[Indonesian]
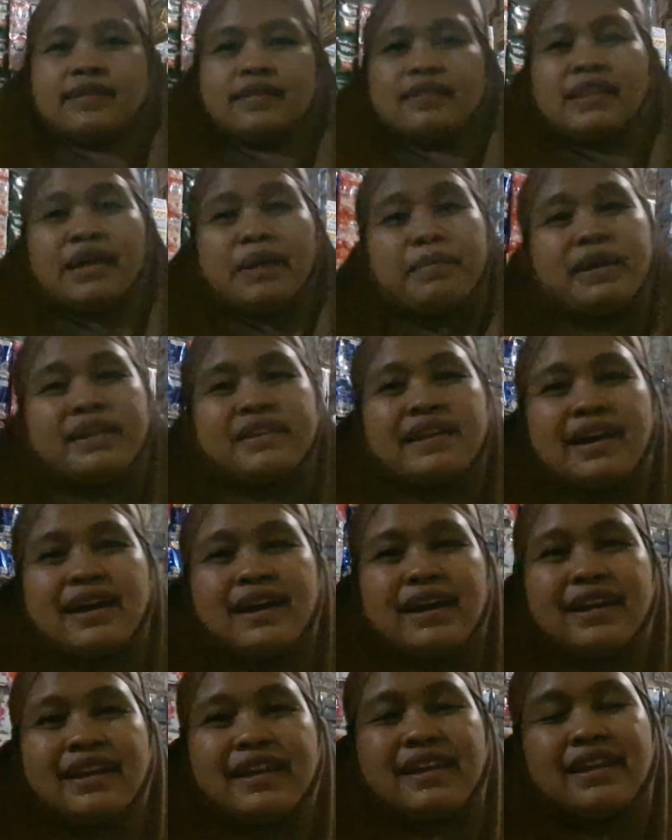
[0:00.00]
temanya
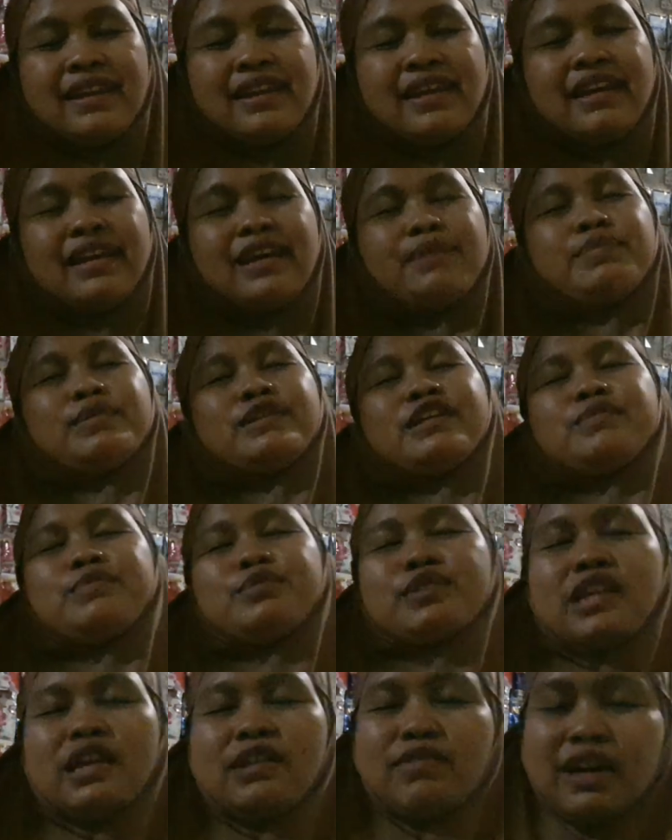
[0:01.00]
hari ini
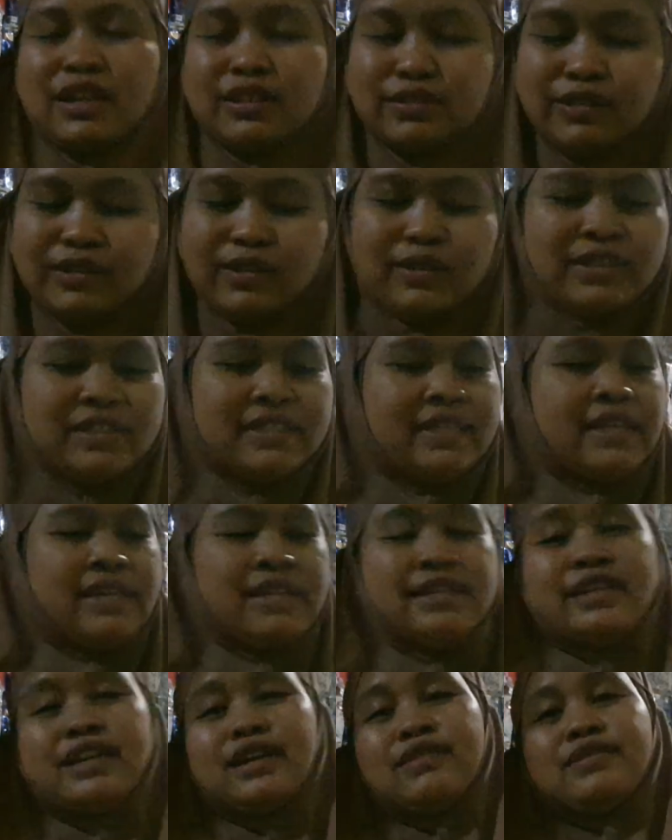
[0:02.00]
kebut-kebutan waktu lur
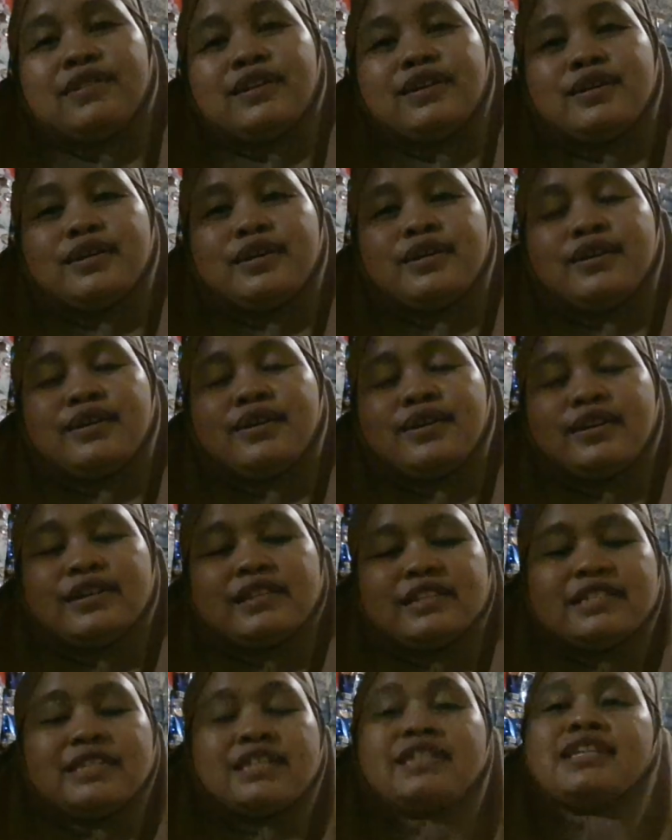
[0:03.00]
Jan ya Allah
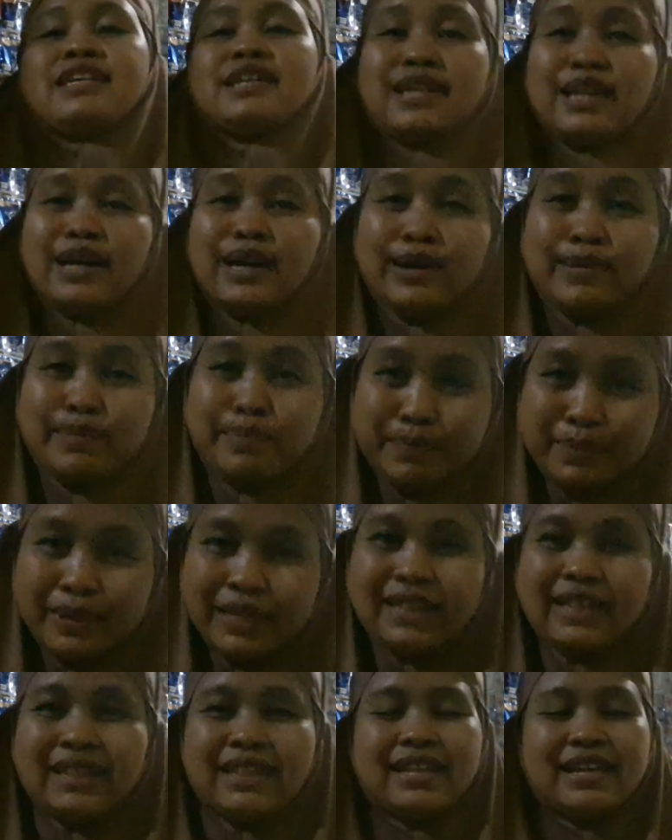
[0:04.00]
cetina
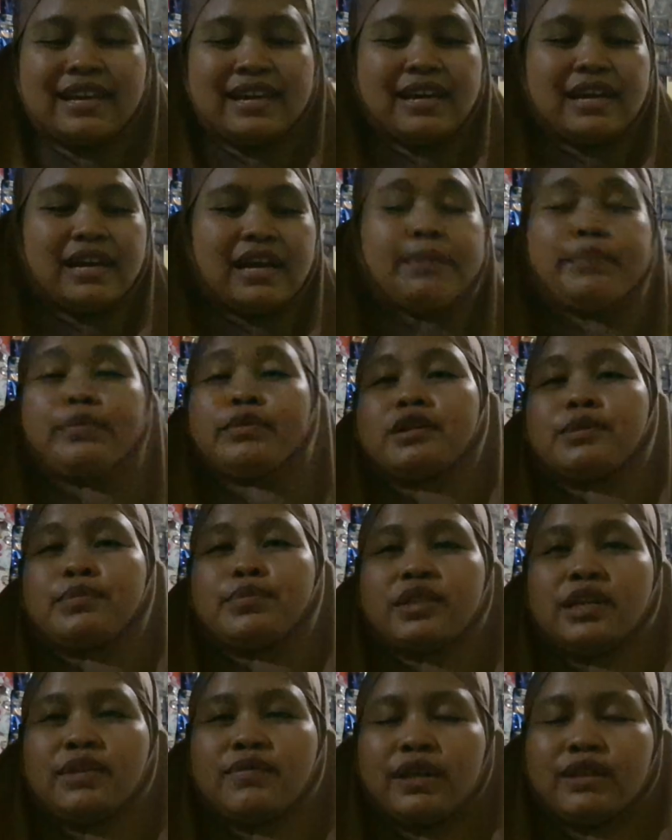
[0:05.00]
met
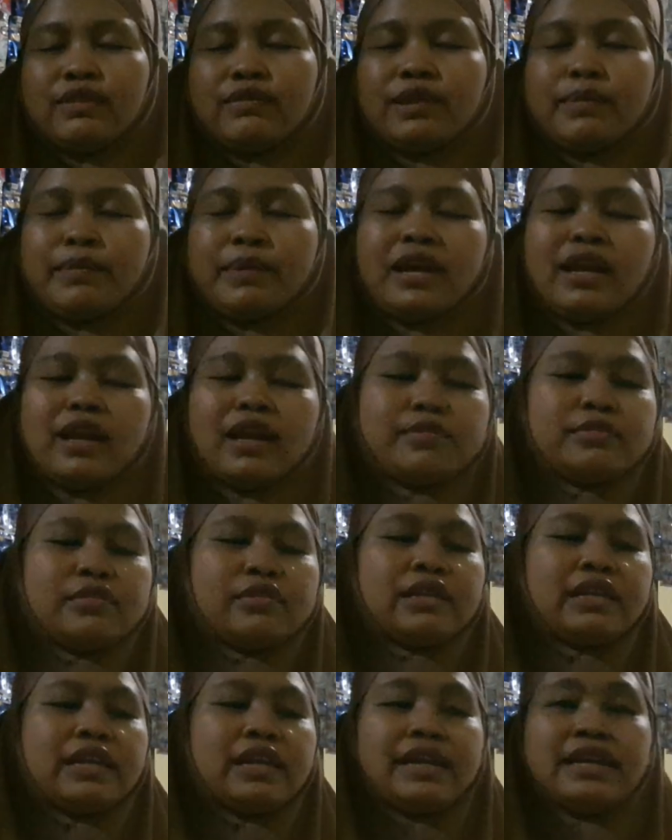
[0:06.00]
kebut-kebutan waktu tapi
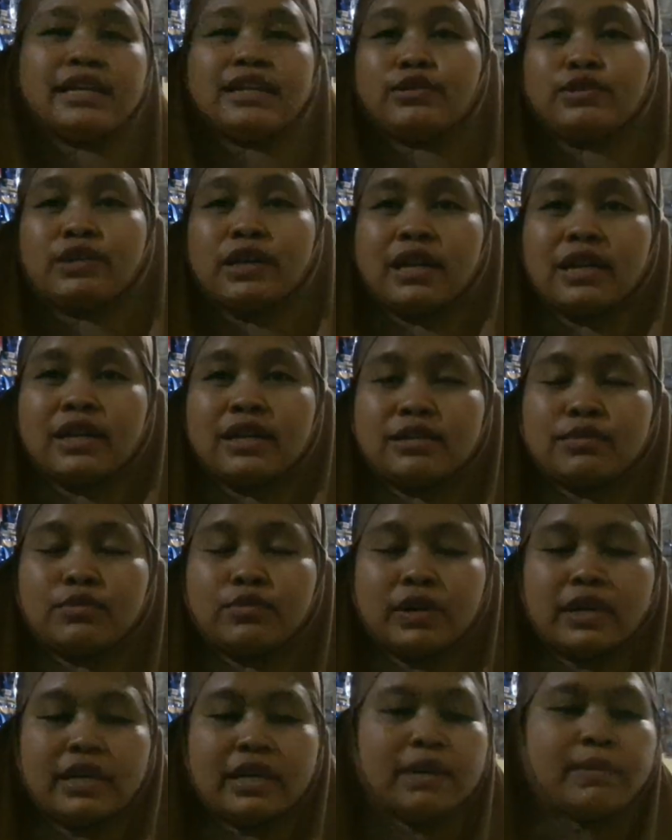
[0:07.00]
alhamdulillah ini sudah kelar
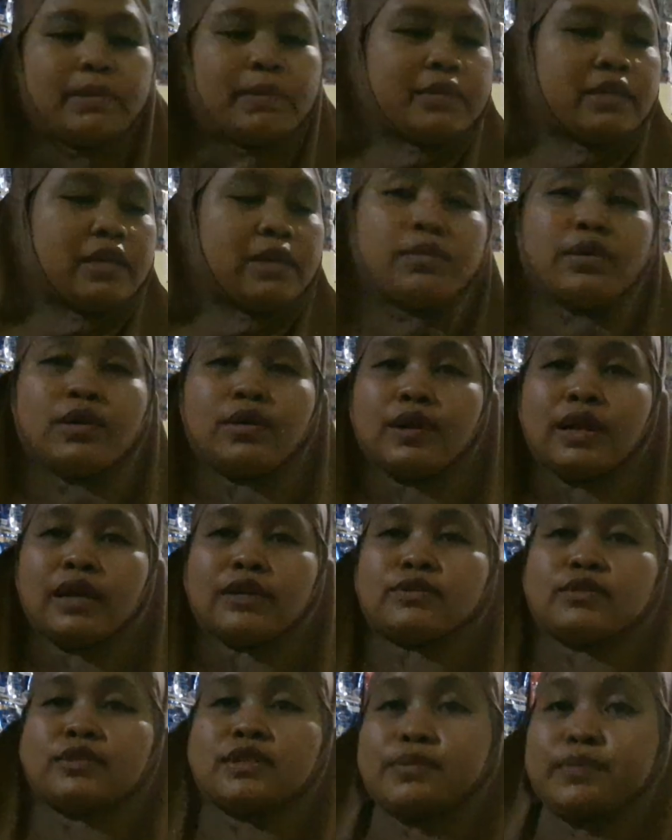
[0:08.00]
semua ini Mama Sarah mau
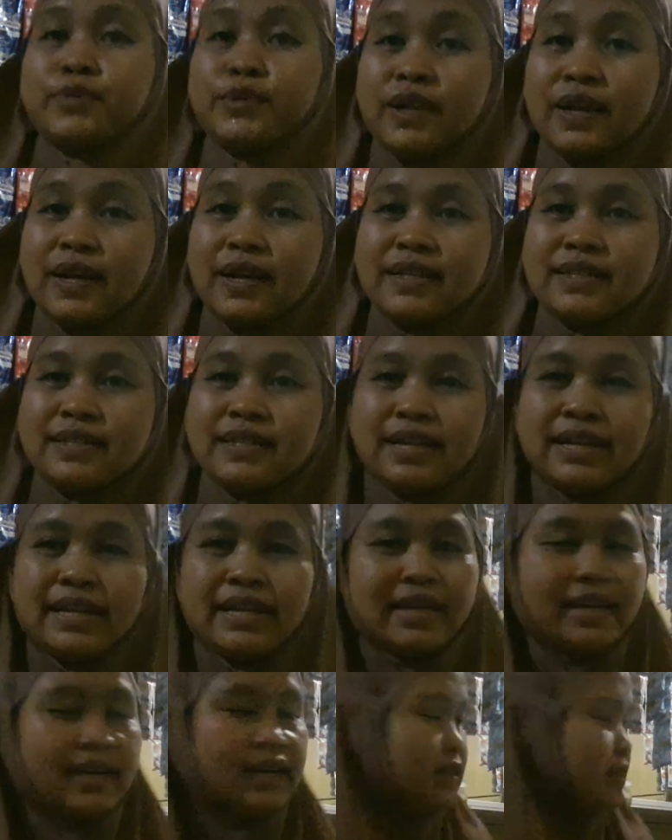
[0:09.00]
langsung jemput kakak sere
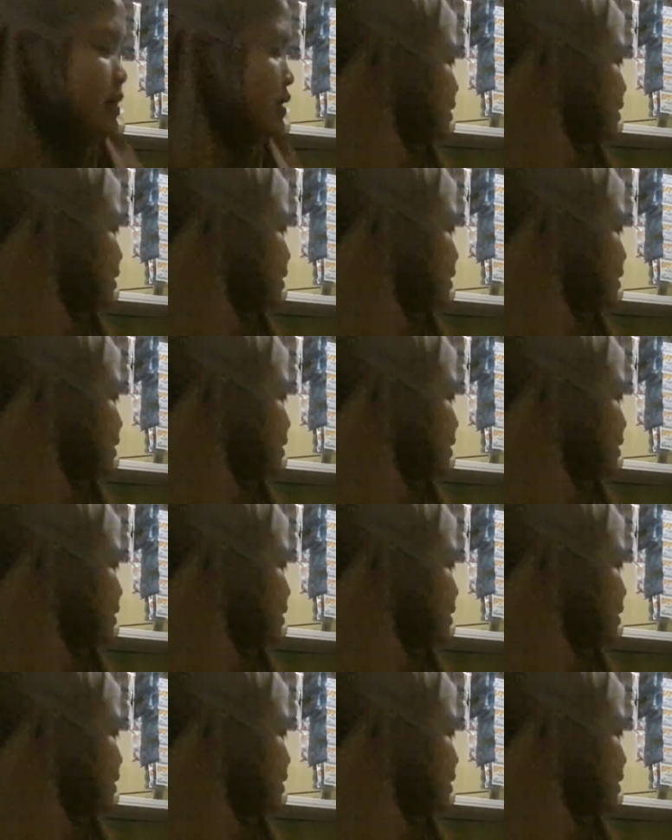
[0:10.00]
ya